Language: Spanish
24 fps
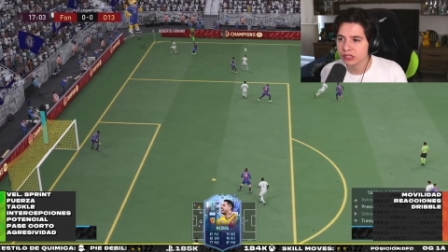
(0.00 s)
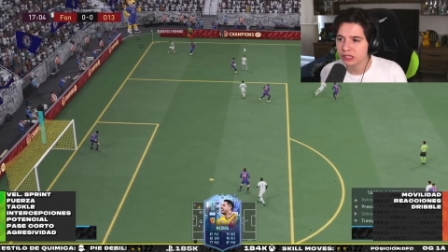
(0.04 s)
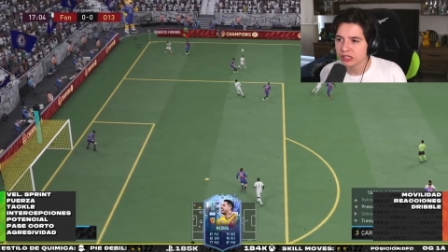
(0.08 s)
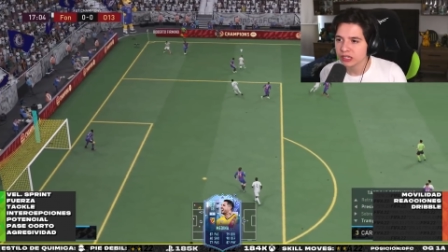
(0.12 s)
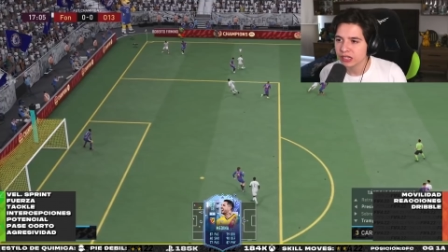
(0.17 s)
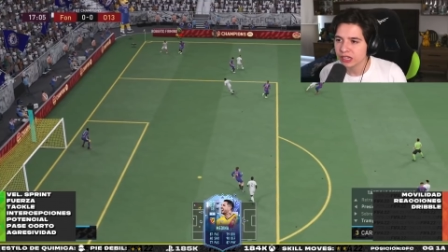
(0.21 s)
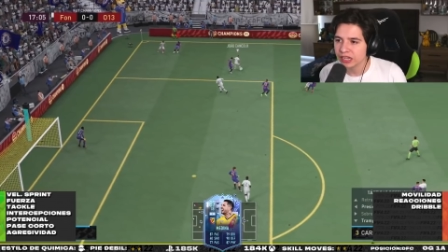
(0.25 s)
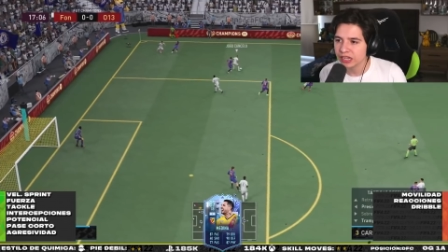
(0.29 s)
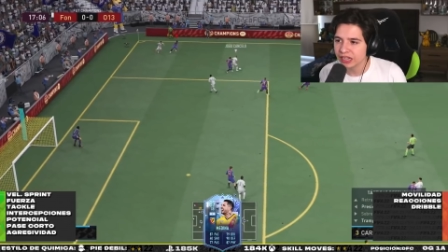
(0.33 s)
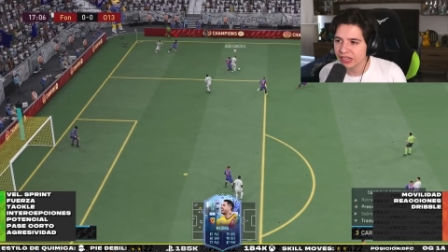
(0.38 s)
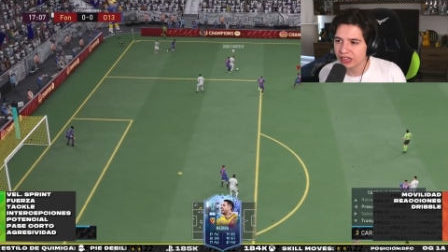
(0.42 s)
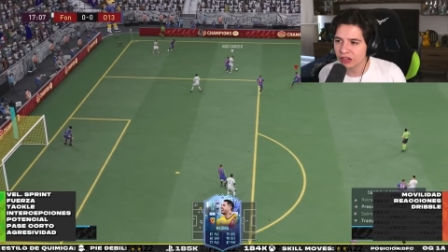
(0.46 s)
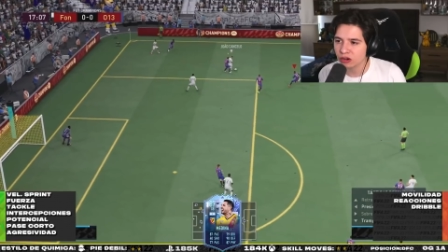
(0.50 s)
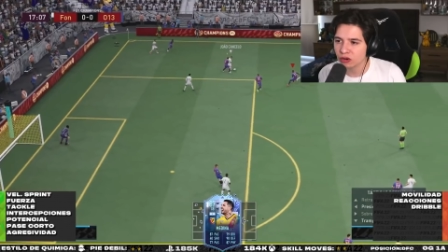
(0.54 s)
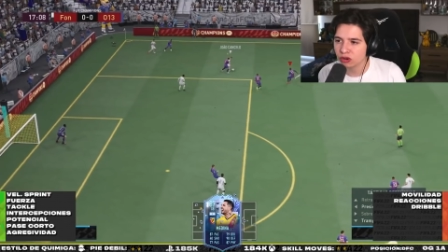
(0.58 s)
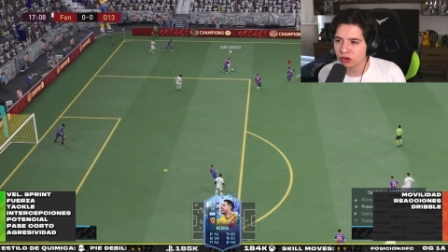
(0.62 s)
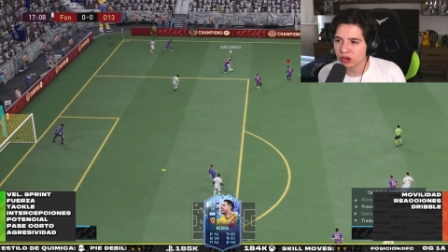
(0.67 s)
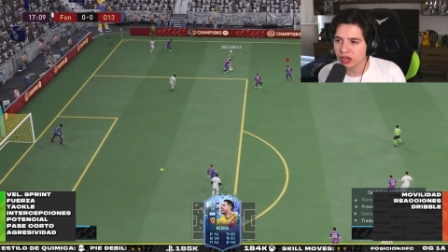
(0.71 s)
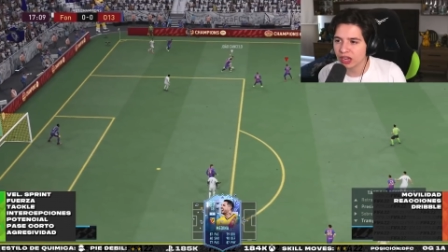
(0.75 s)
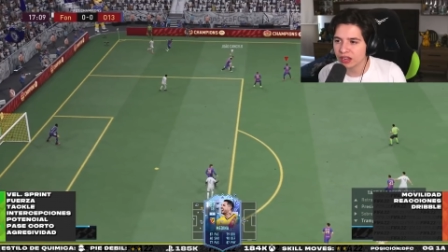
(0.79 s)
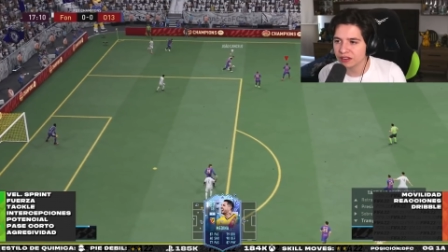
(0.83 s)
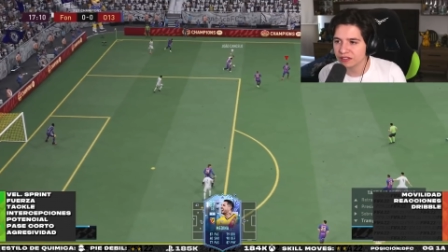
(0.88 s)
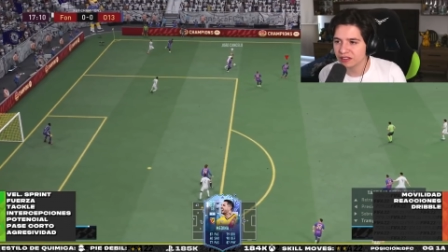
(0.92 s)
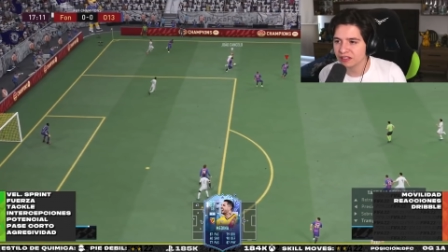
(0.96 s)
Eh, creo
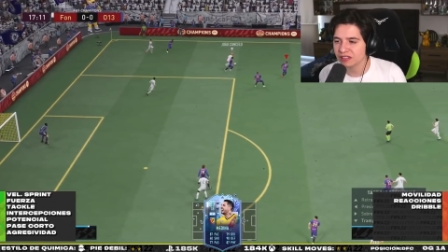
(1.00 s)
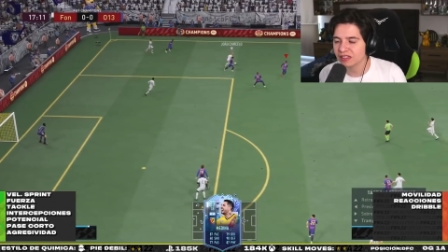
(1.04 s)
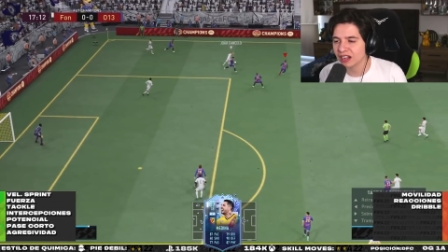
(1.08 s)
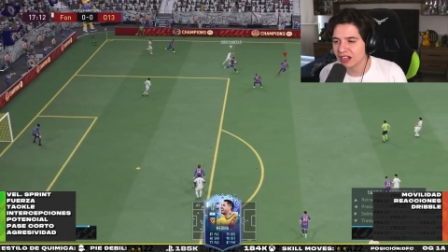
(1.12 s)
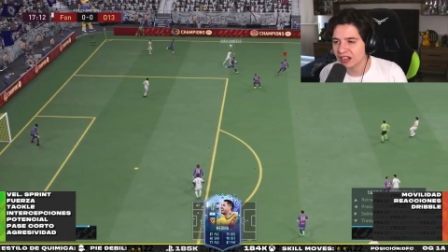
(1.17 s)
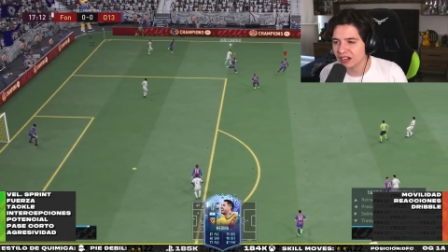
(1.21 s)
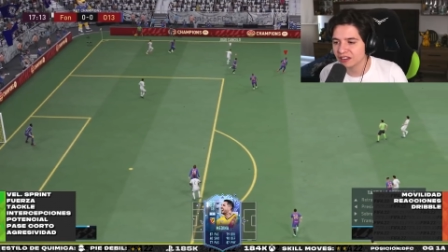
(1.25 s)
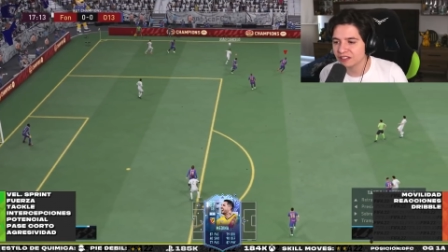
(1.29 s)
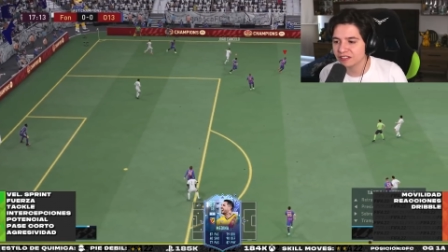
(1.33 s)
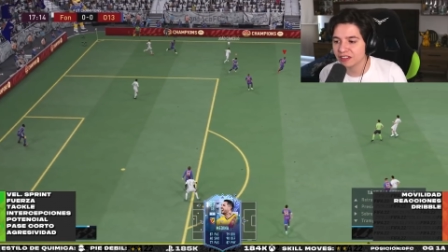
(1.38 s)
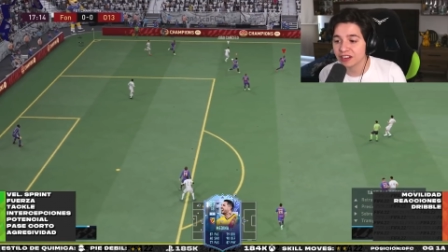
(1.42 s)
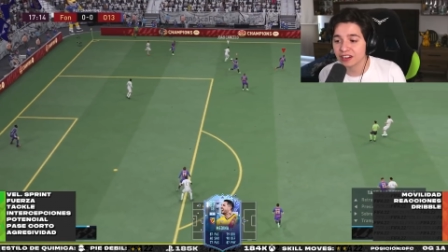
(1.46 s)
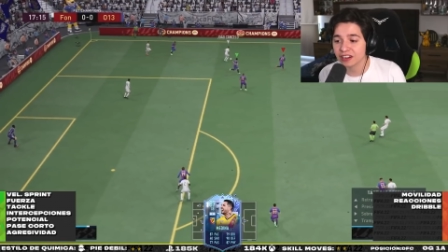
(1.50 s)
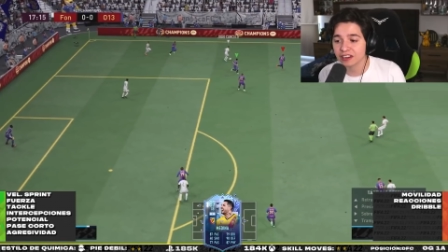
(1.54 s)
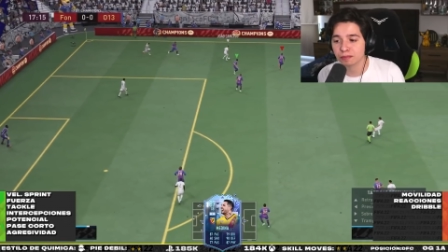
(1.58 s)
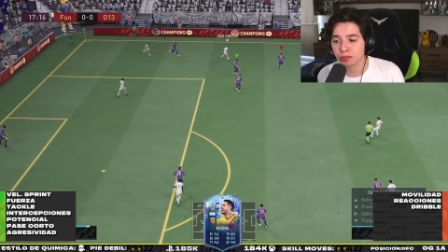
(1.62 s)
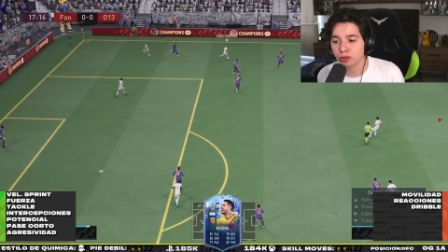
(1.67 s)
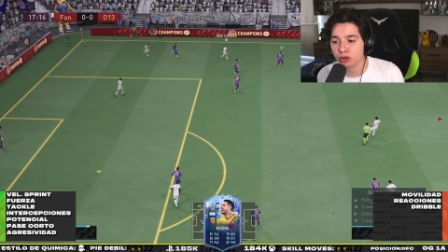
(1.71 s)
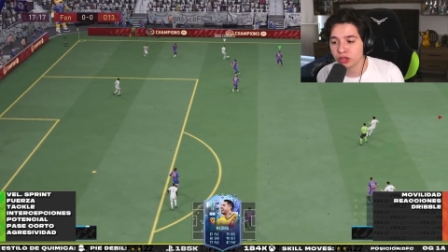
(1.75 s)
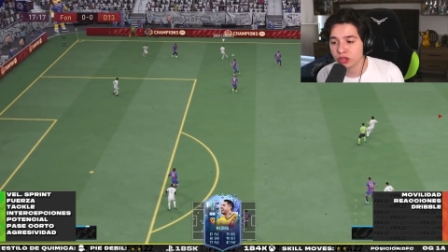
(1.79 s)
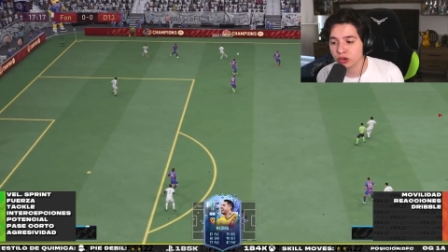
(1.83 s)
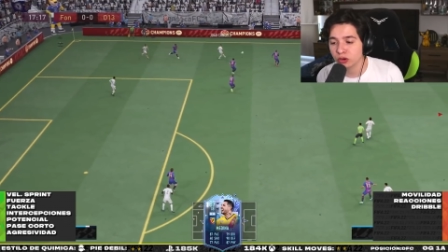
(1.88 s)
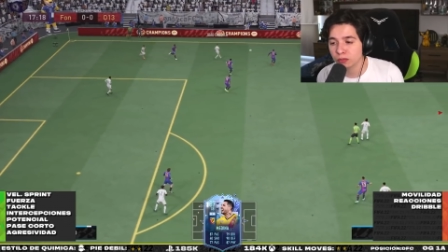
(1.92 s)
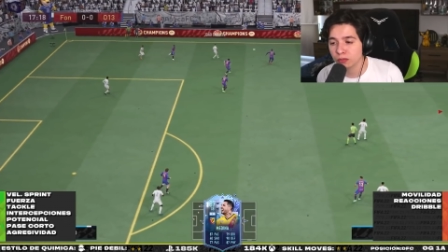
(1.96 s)
que hay centrales que
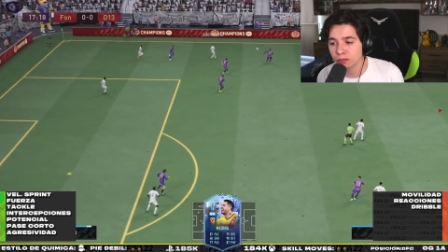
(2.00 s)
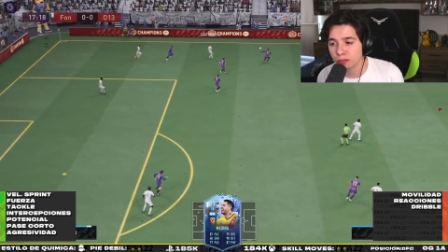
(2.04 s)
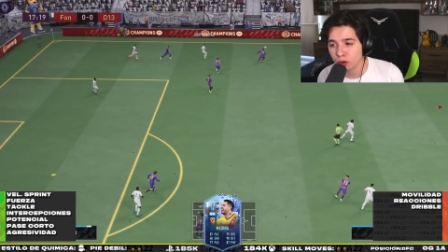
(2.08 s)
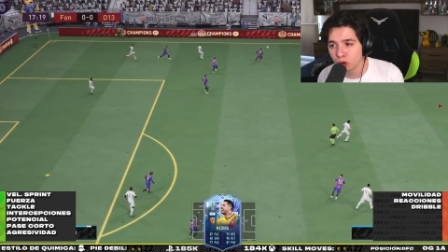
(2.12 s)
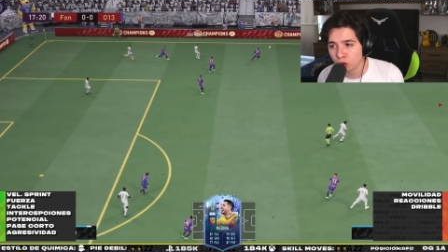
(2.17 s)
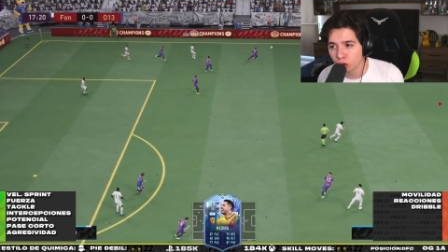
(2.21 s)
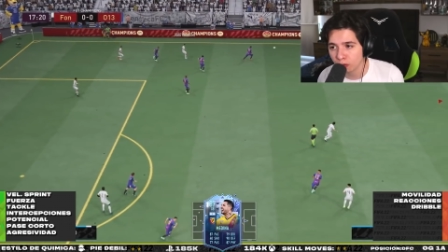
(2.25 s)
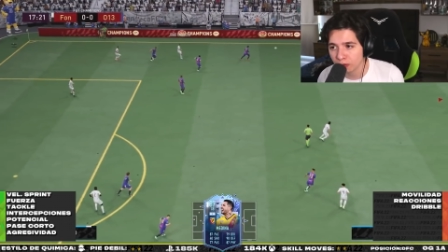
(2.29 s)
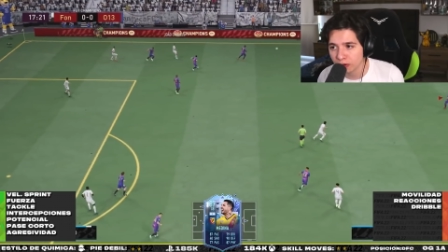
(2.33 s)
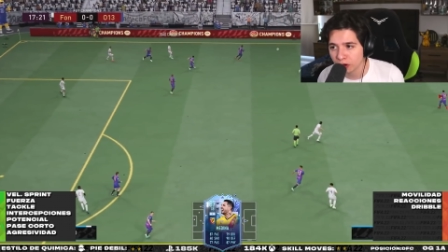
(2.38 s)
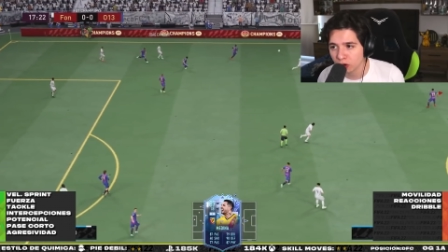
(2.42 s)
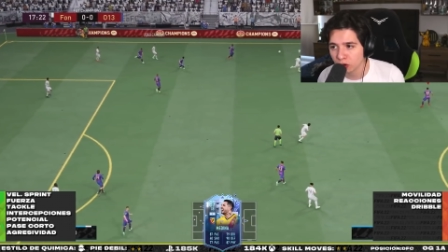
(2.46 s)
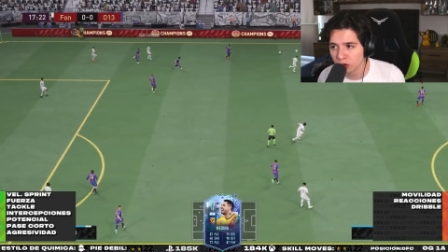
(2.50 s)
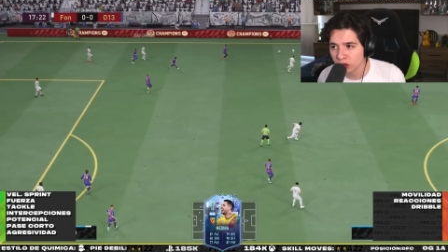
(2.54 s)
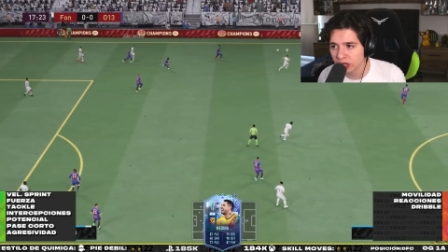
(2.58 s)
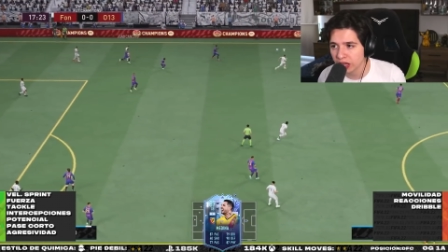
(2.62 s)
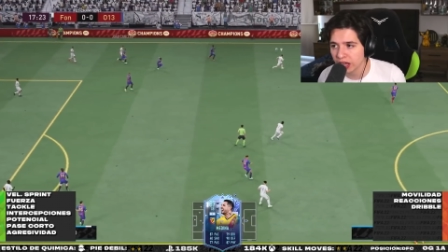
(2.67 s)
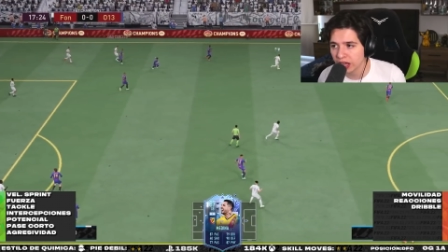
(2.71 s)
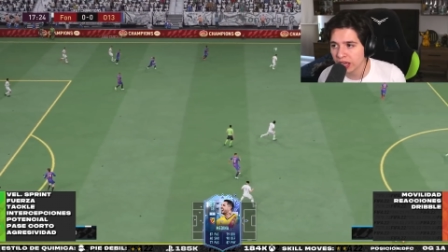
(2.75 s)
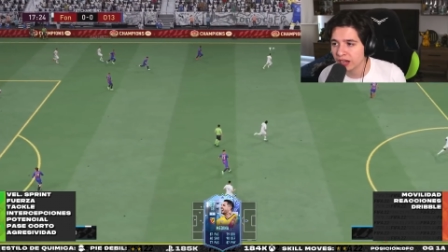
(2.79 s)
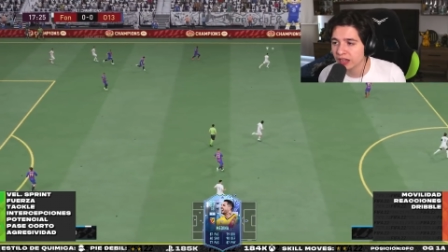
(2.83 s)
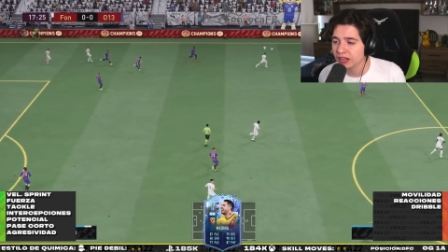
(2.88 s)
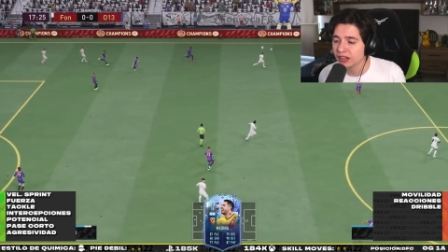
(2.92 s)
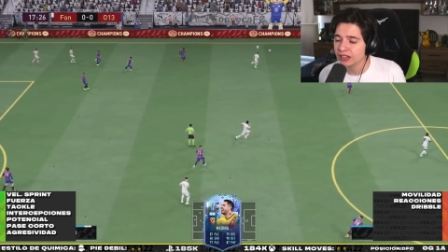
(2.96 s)
responden un poco mejor que
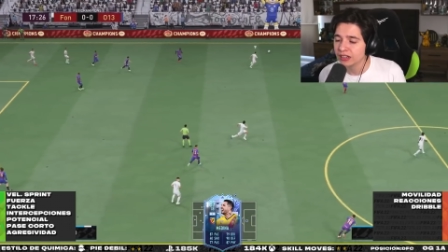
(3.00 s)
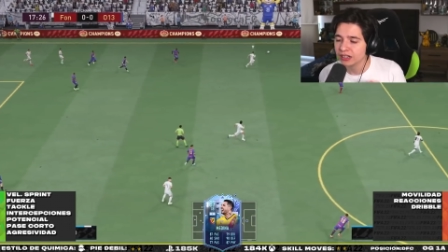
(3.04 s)
él.